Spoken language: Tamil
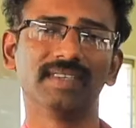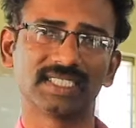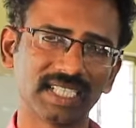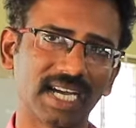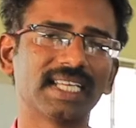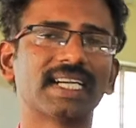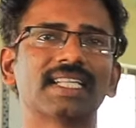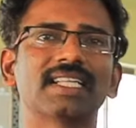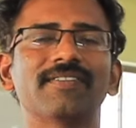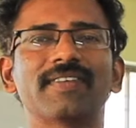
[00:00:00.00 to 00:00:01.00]
வச்சுட்டு அதுக்கு
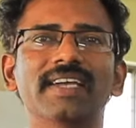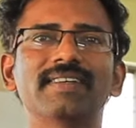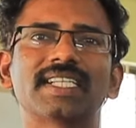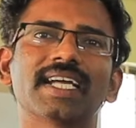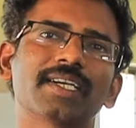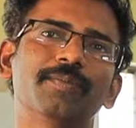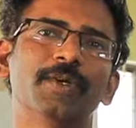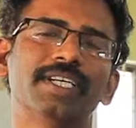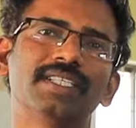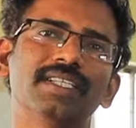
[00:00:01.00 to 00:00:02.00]
அடுத்ததாக ஃப்ளேவர் டேங்க்கில்
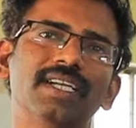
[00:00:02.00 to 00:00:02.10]
போயிட்டு